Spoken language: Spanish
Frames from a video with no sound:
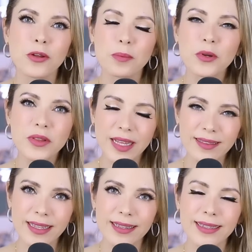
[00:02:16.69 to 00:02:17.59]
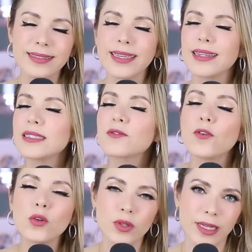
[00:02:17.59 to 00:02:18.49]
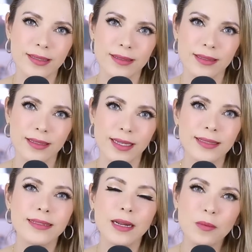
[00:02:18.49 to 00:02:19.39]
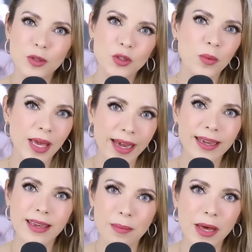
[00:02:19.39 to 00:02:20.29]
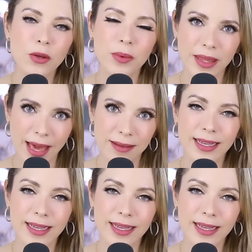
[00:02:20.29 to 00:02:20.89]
Lo importante es que disfrutes este hermoso viaje llamado vida.